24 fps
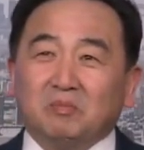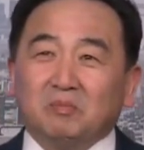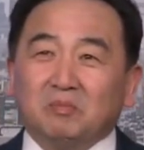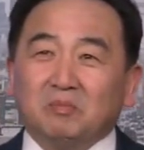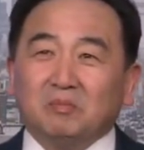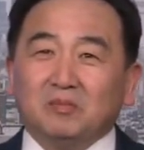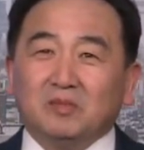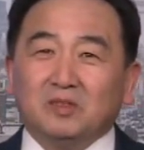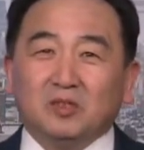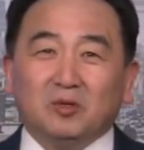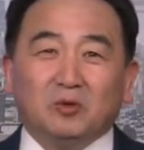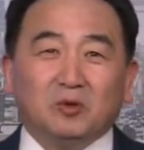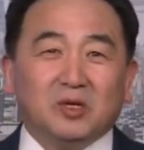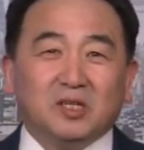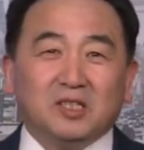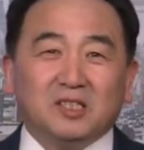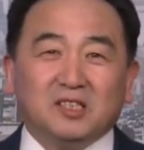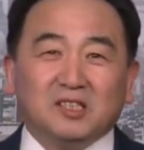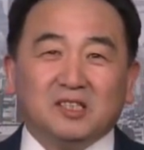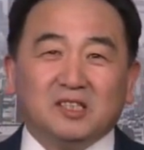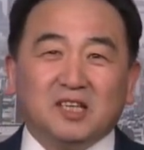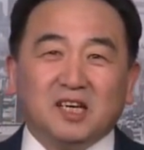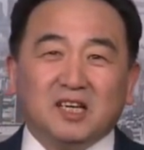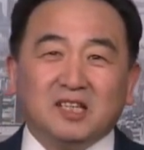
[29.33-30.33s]
纽约
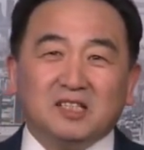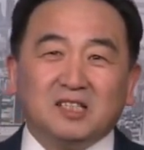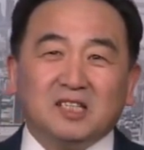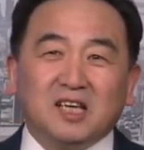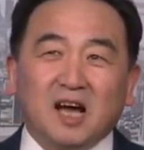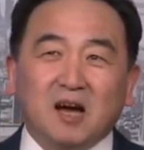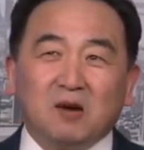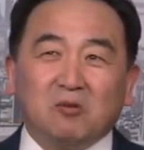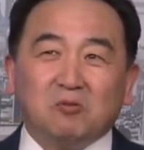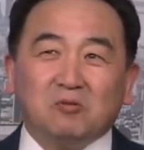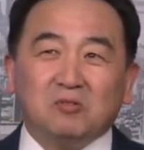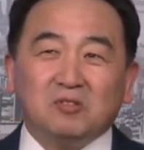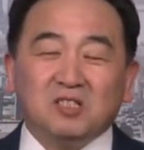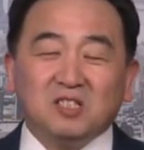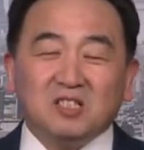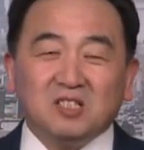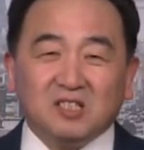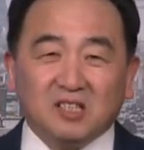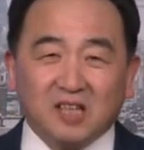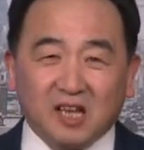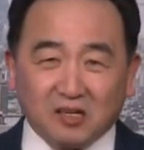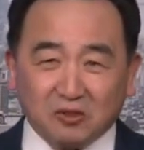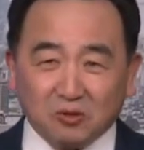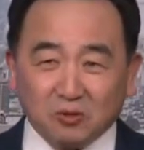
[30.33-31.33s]
时间下午四
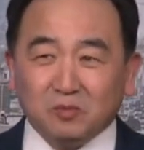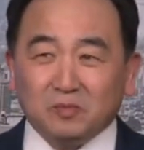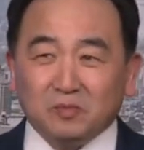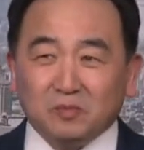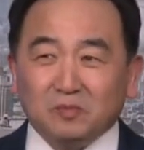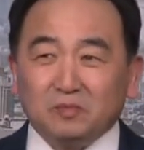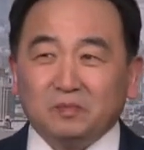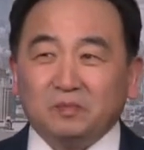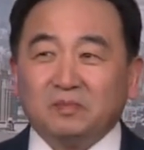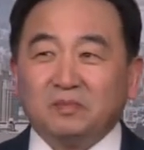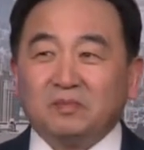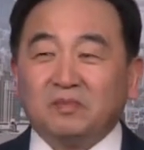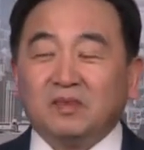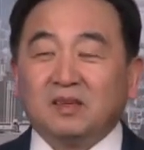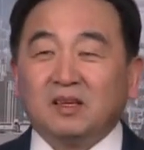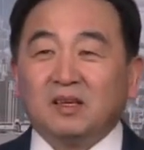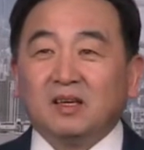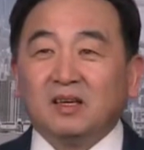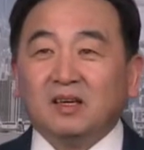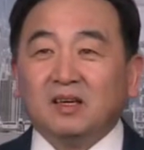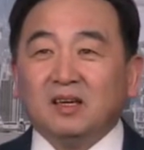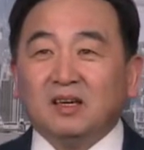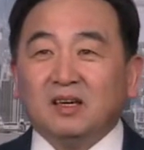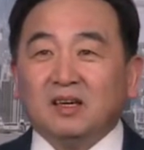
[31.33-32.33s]
点钟，
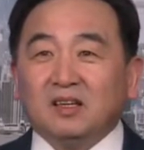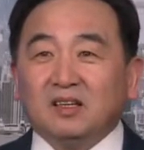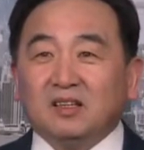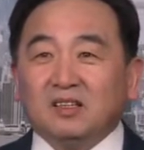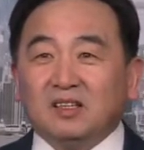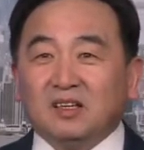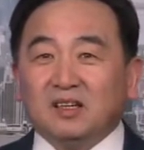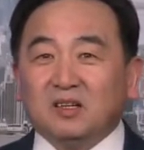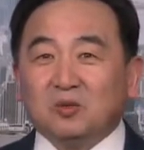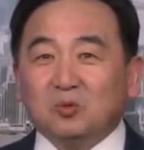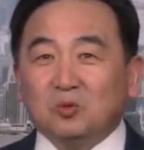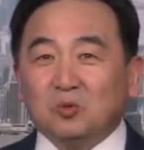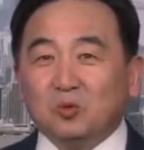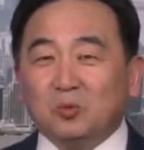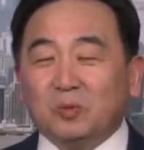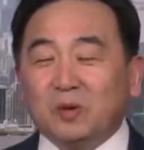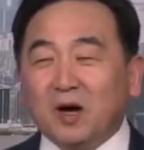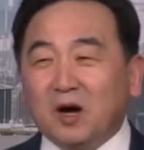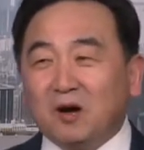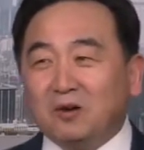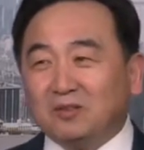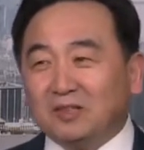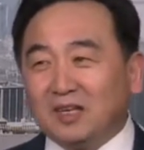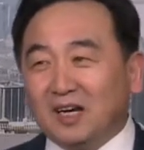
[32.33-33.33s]
那股
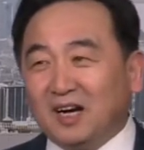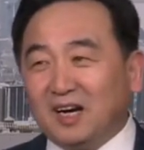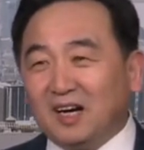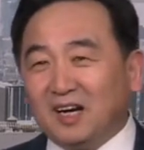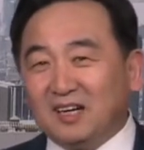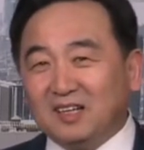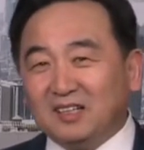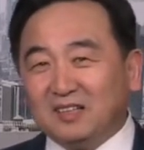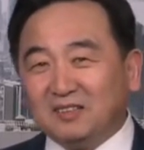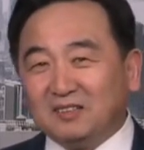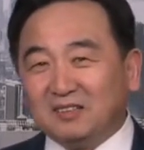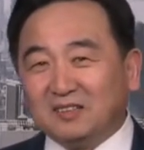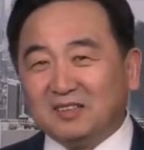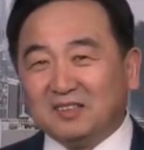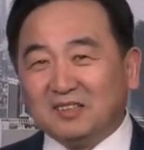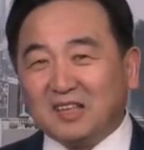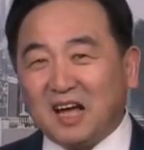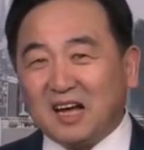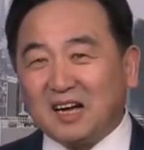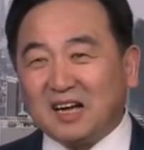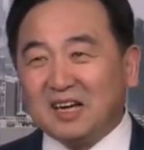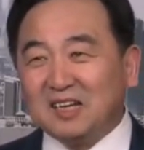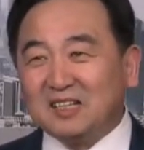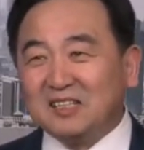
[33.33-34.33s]
票呢大
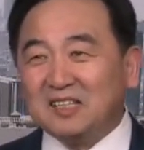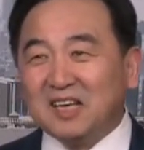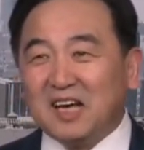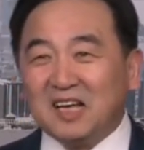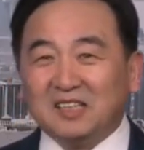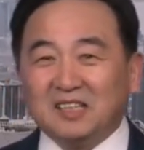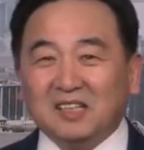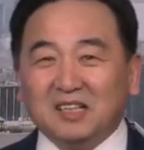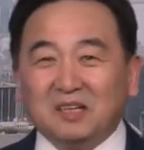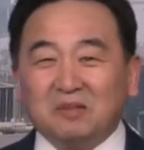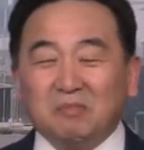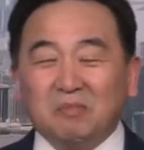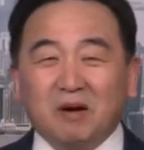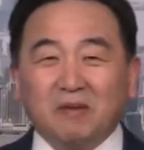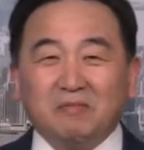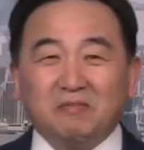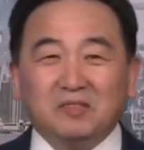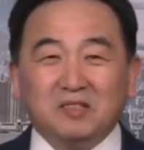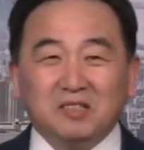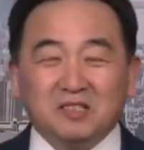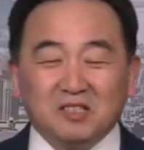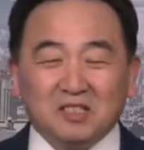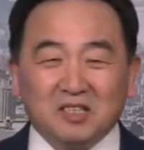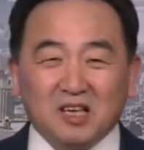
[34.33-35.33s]
概下跌了百分
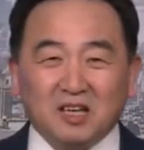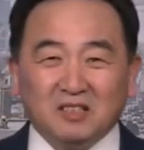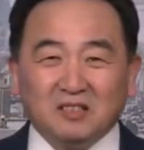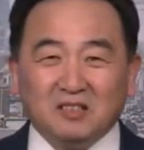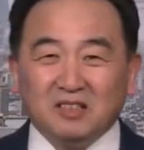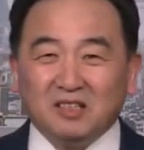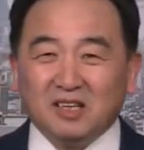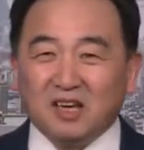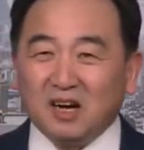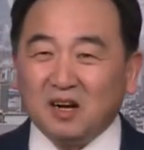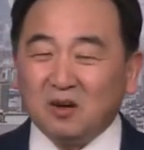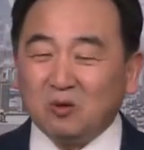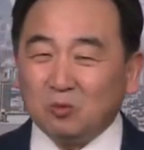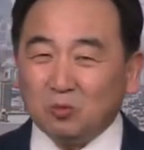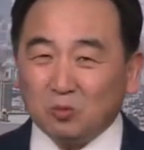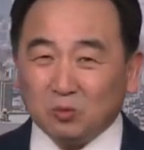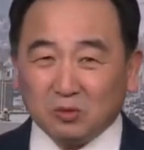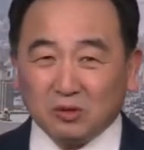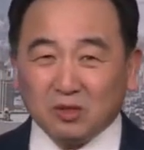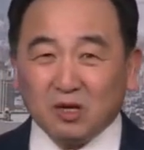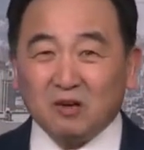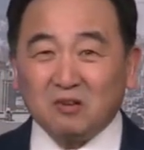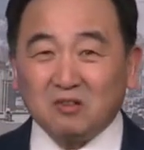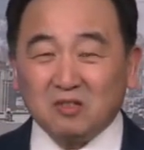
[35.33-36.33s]
之三点五
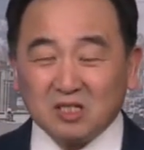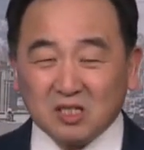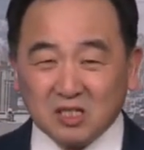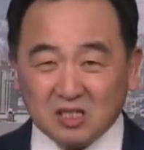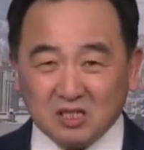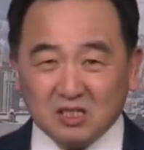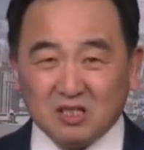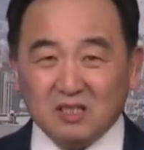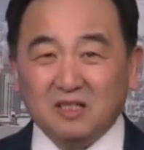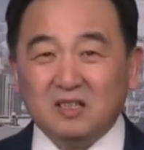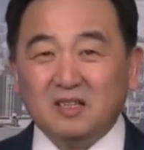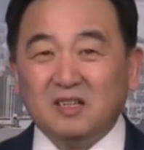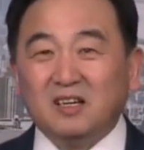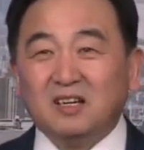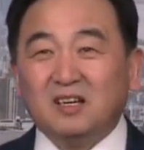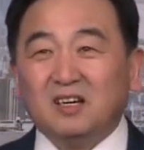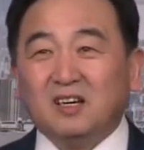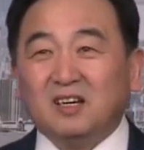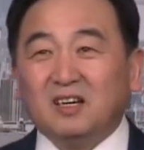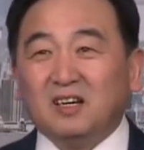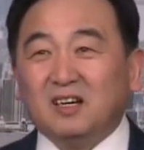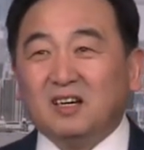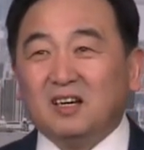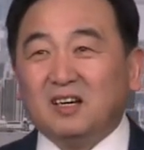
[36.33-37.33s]
到四。
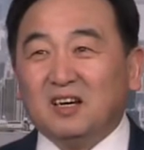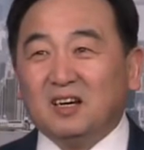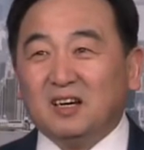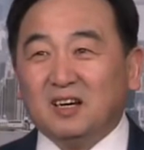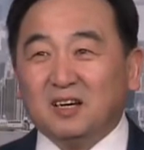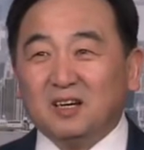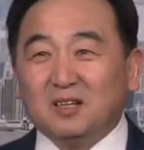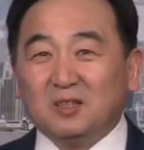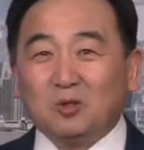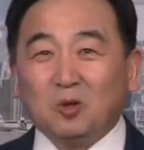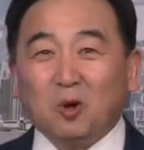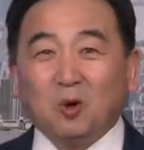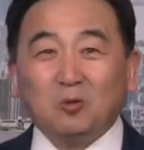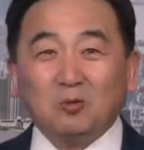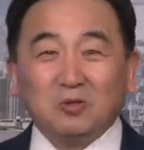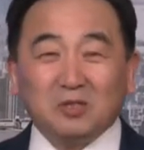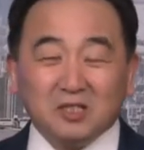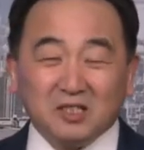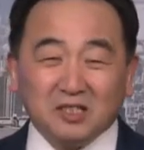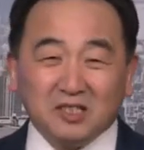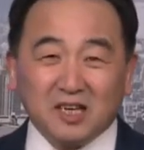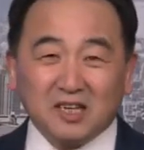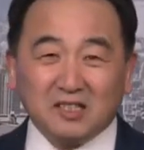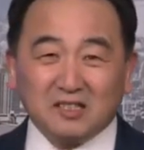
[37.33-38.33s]
呃，同
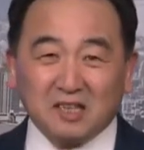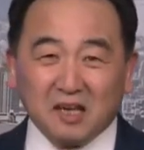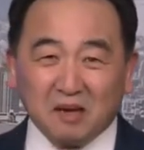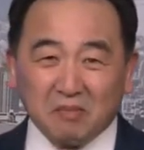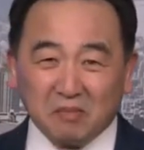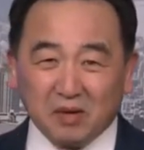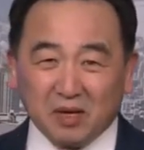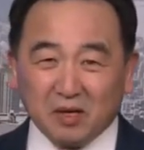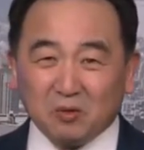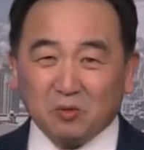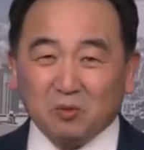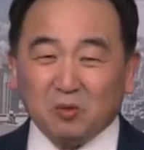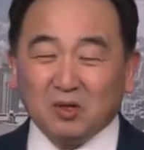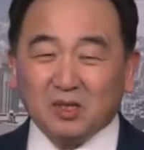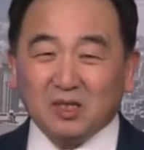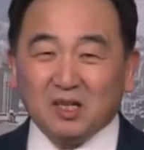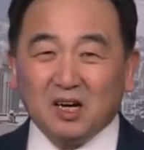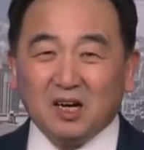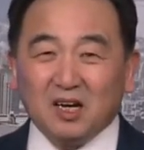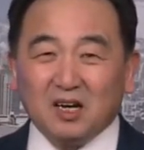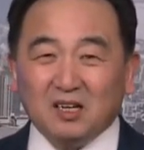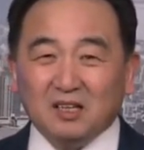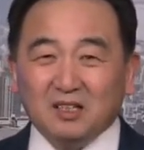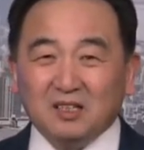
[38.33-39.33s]
时间在美国
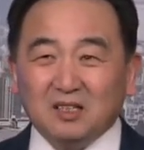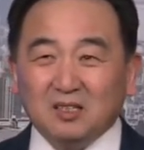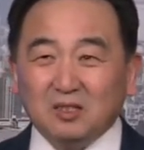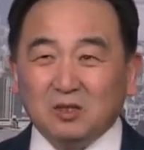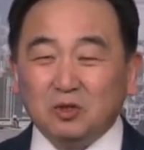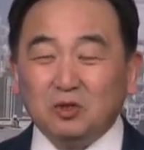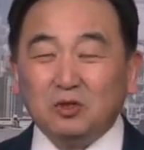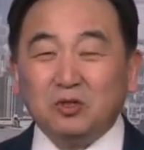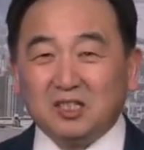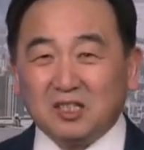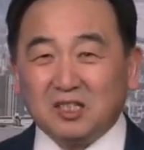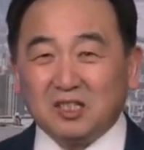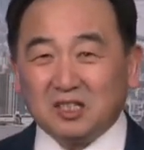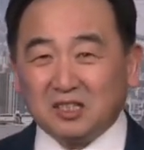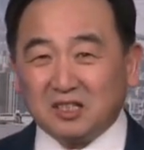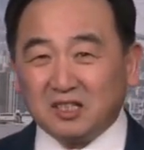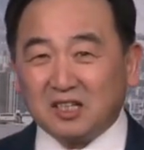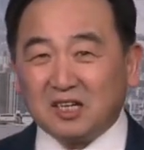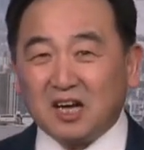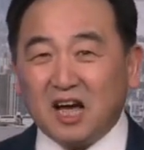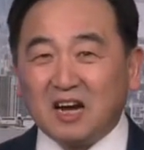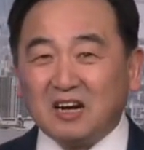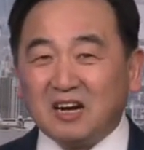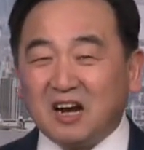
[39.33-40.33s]
呢，确诊的
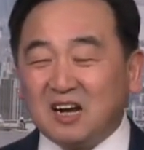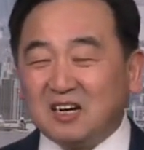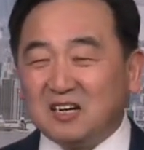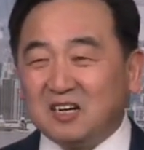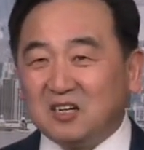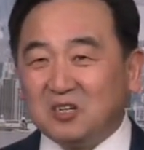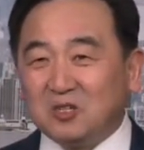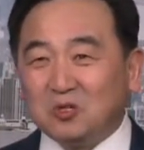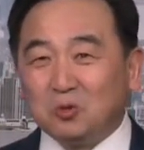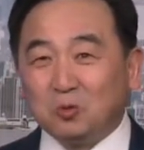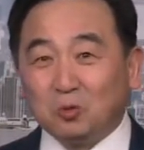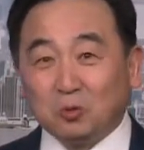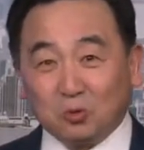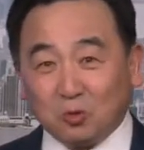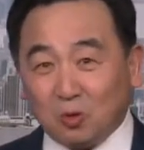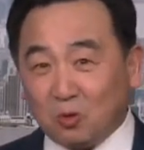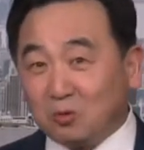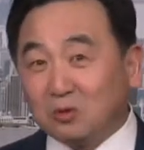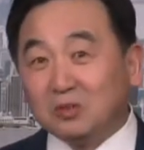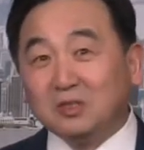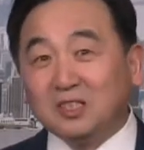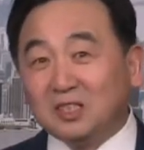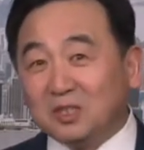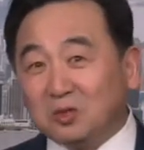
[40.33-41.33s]
感染人数
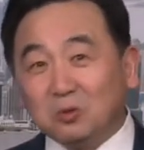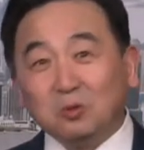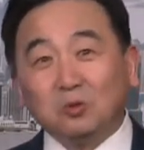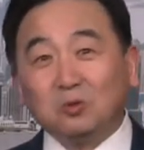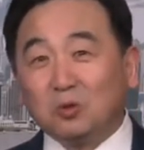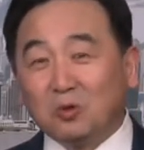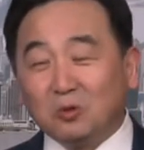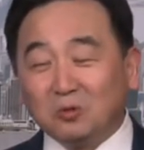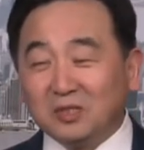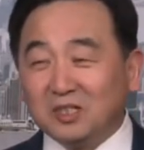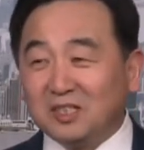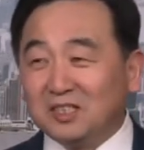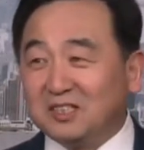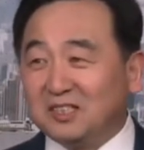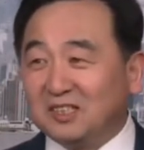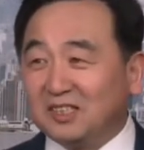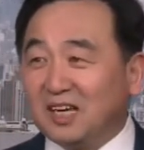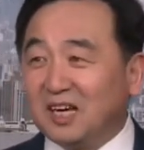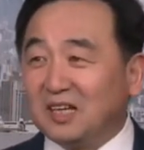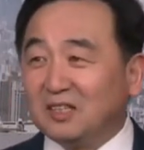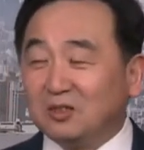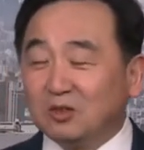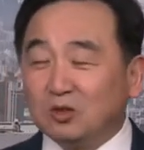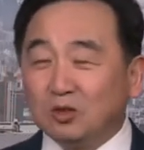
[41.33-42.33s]
同几乎同一时
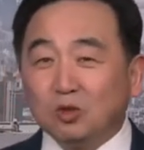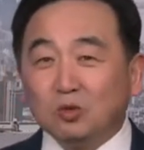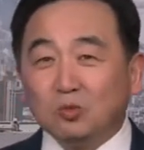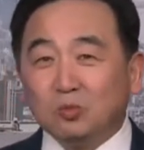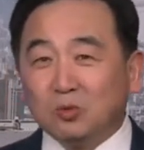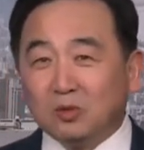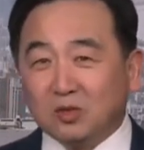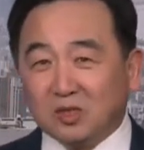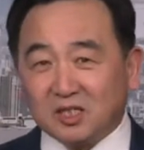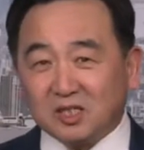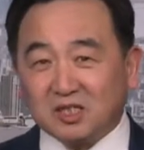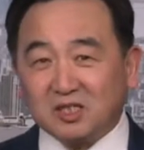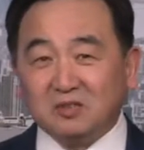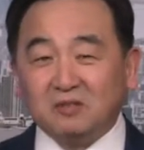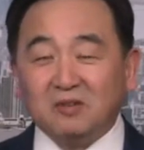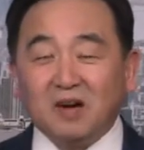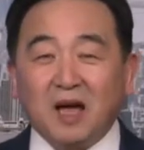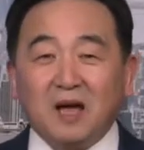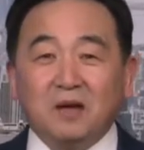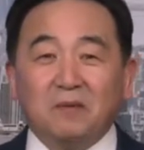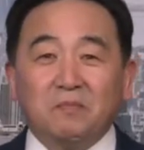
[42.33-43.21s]
间突破了十万。